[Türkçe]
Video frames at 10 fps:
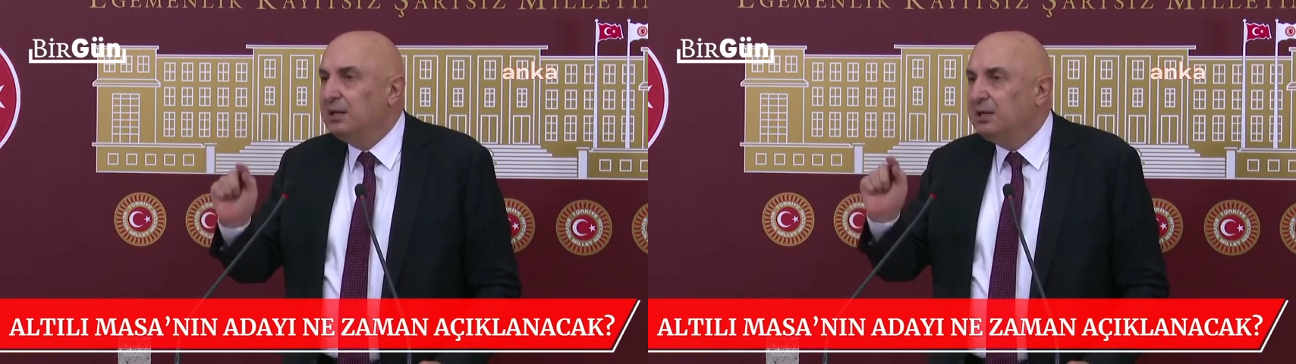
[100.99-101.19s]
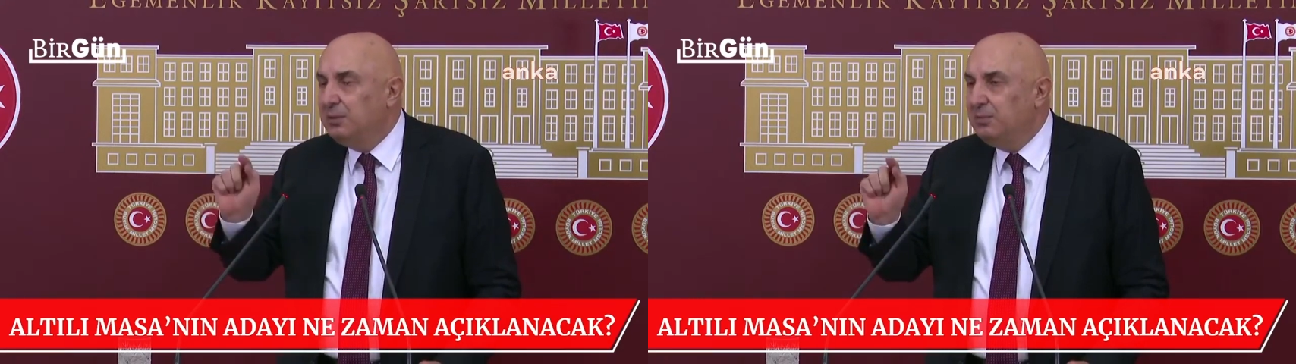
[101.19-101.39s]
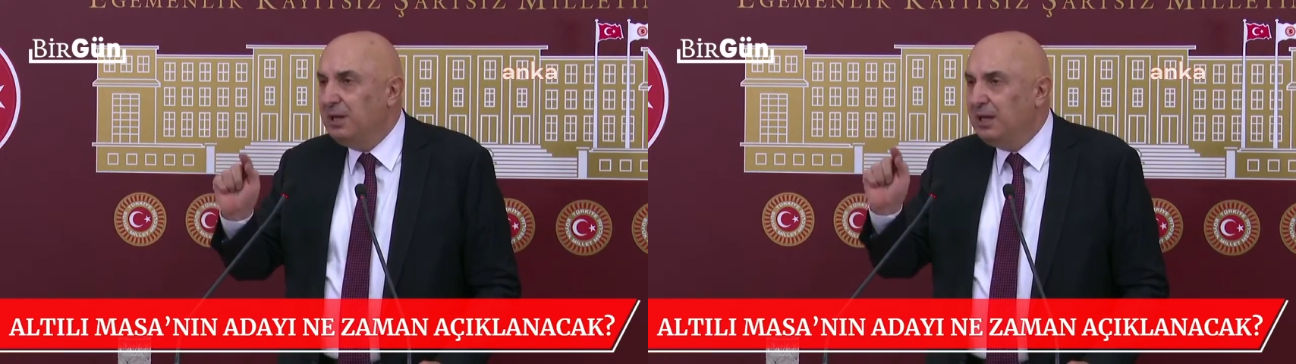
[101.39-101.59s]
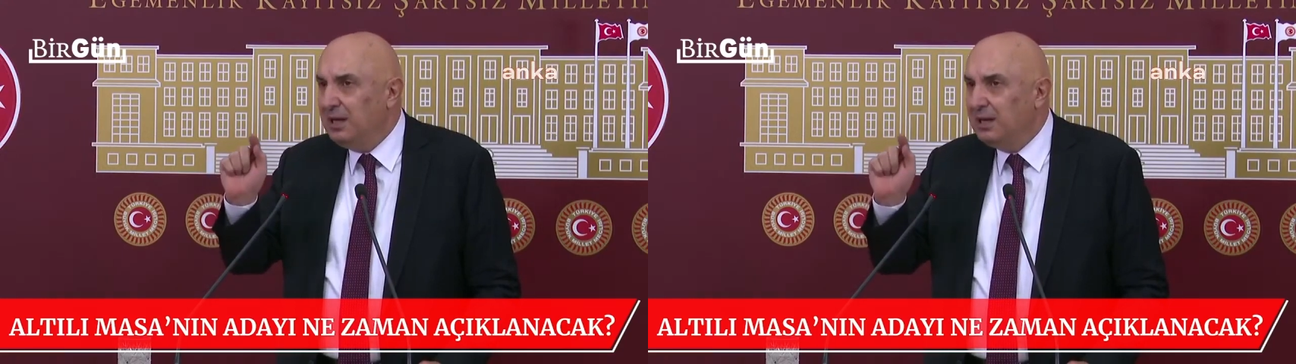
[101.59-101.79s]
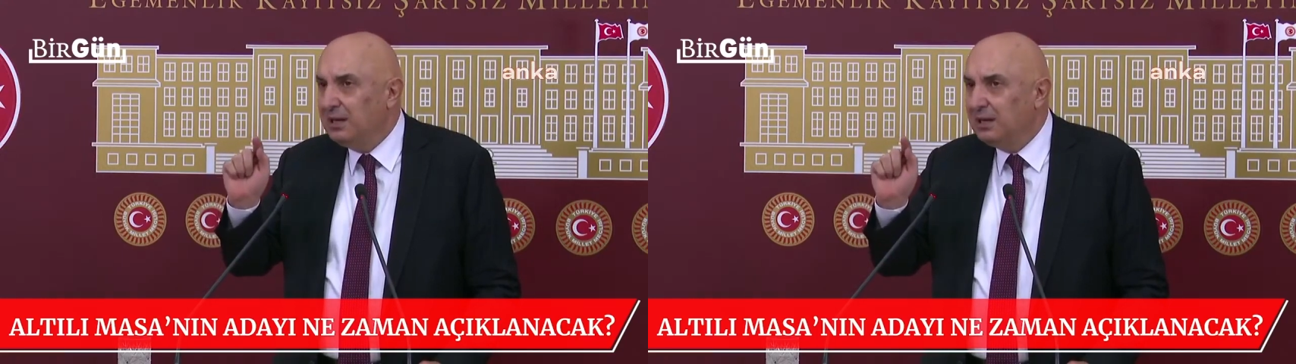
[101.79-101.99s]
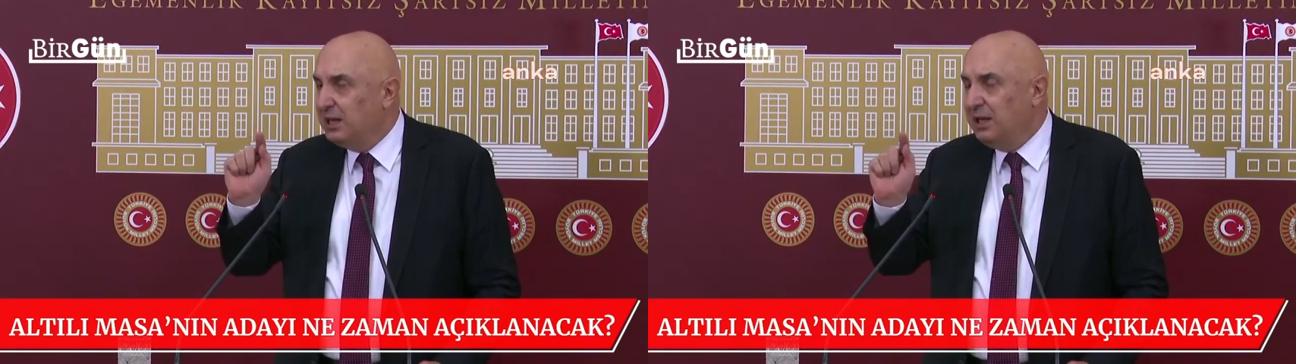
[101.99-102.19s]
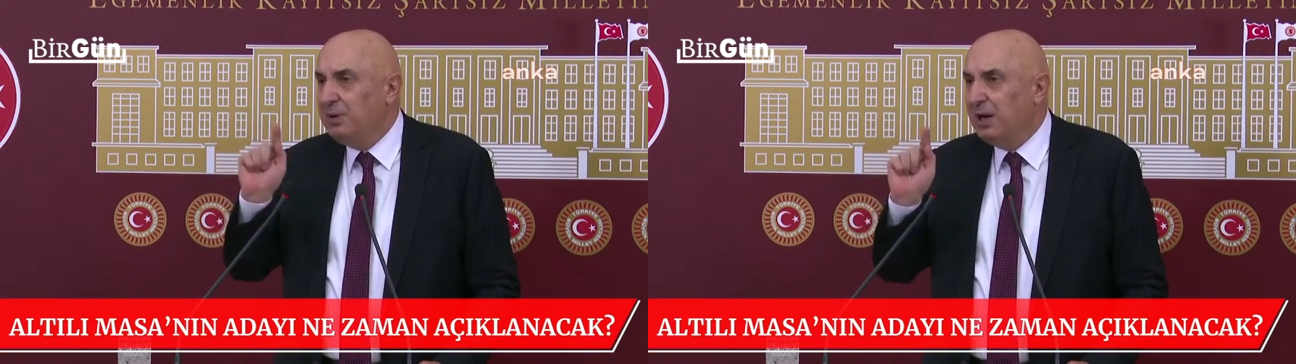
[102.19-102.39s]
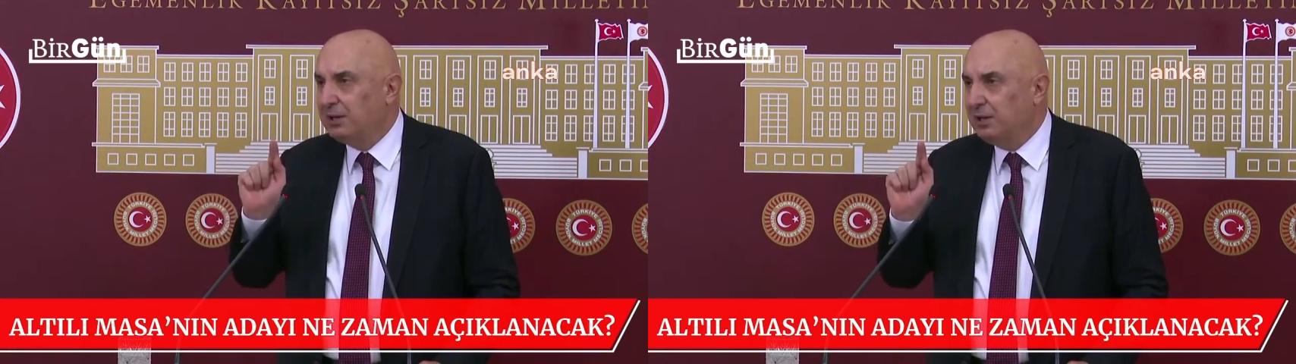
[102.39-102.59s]
Kimi kim
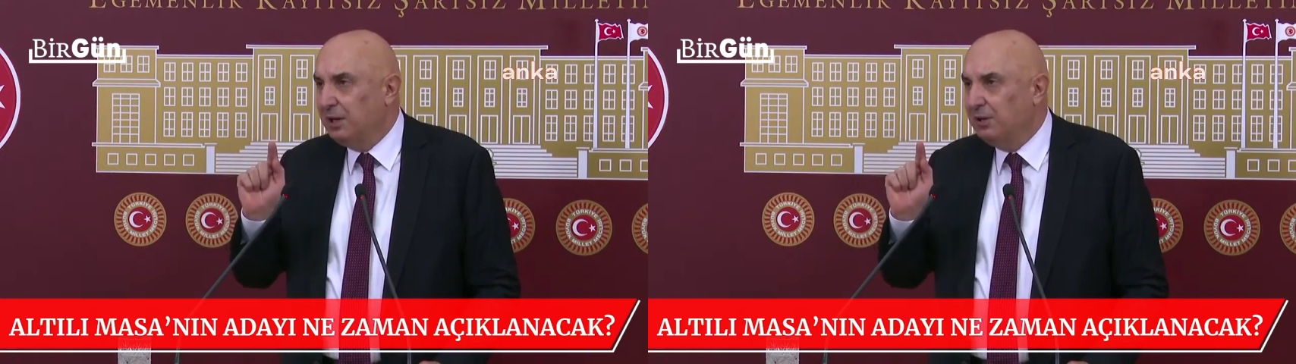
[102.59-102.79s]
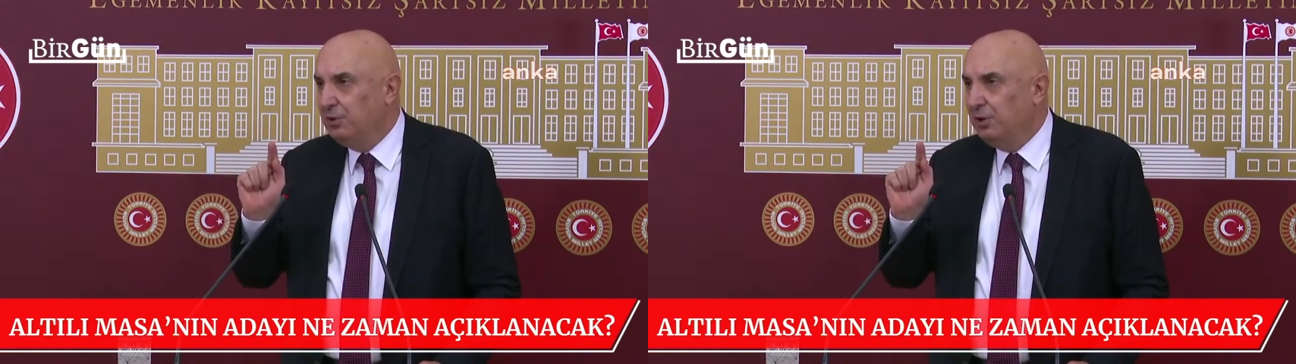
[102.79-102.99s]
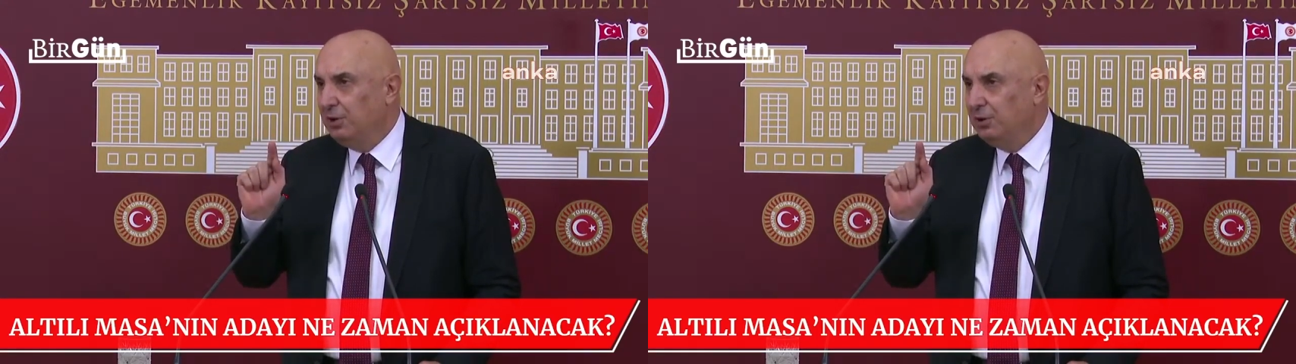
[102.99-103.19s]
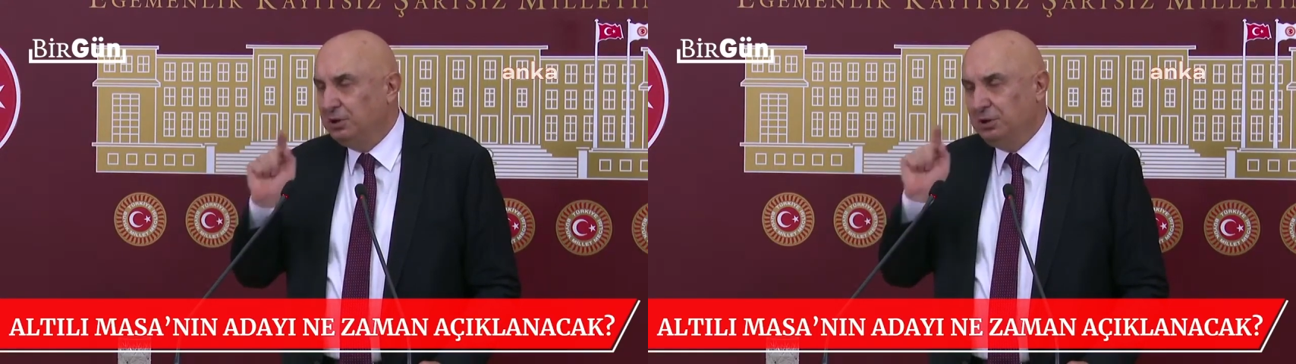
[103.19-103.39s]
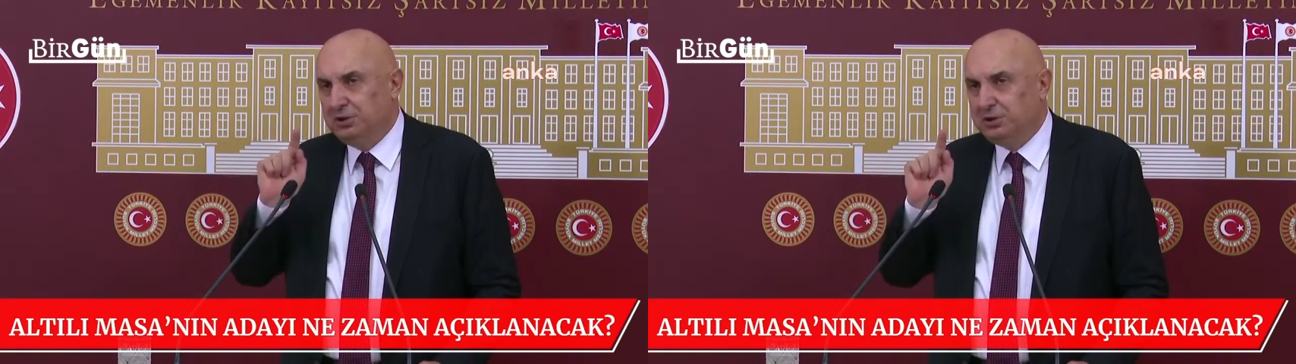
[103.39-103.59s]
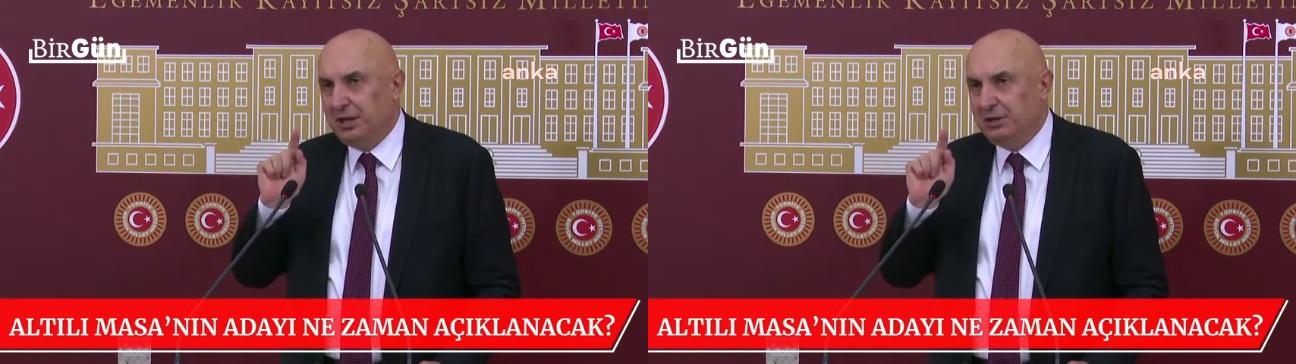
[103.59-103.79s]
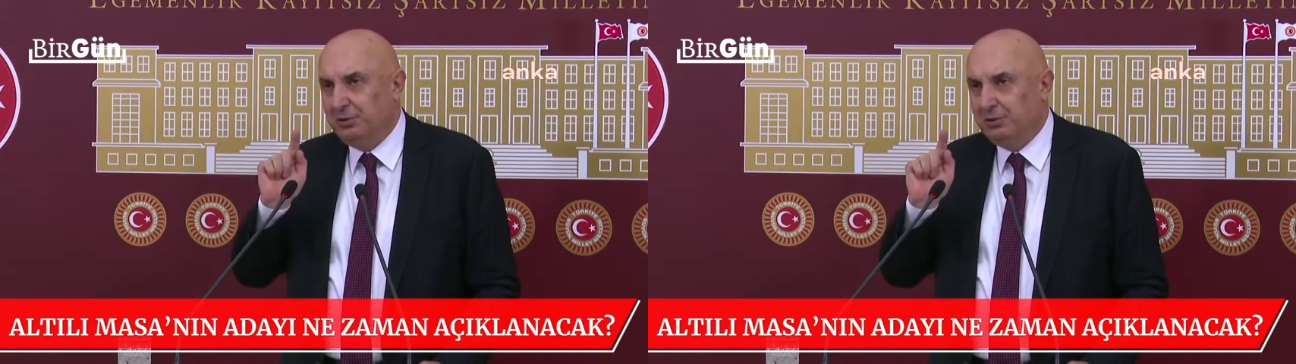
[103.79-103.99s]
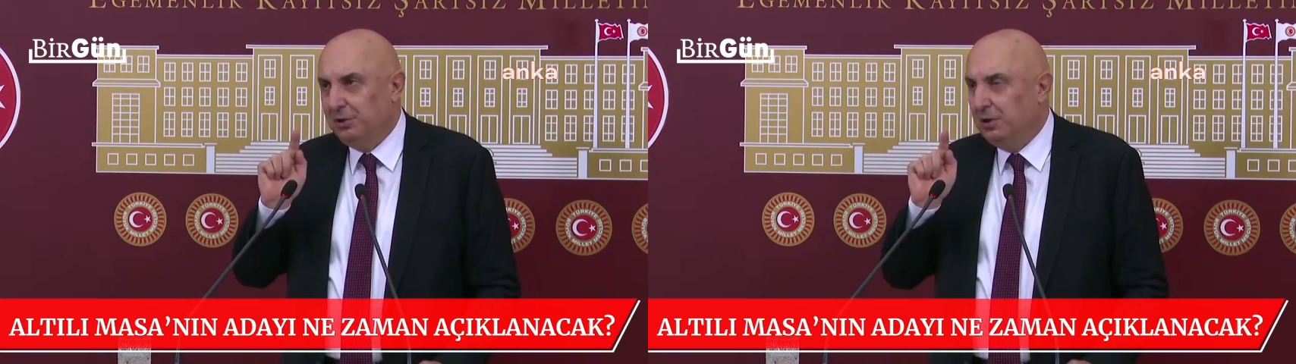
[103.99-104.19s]
yargılanıyor?
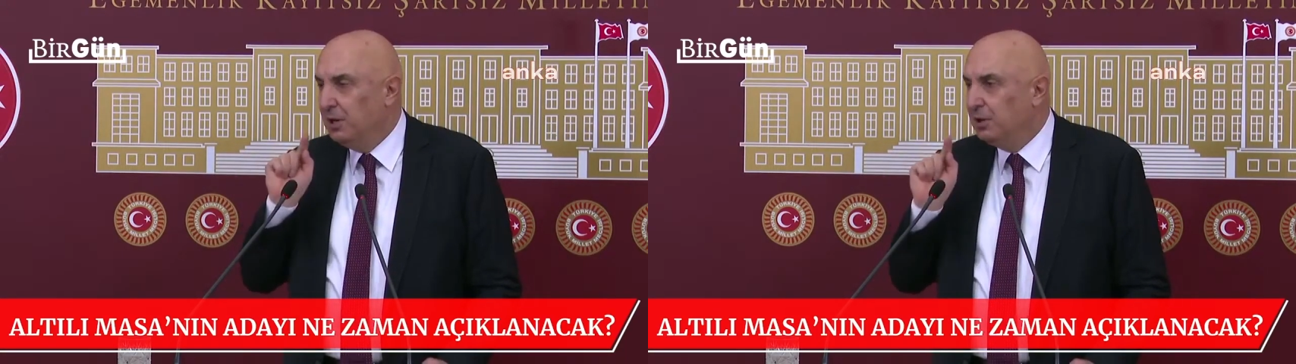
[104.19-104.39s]
Kılıçdaroğlu.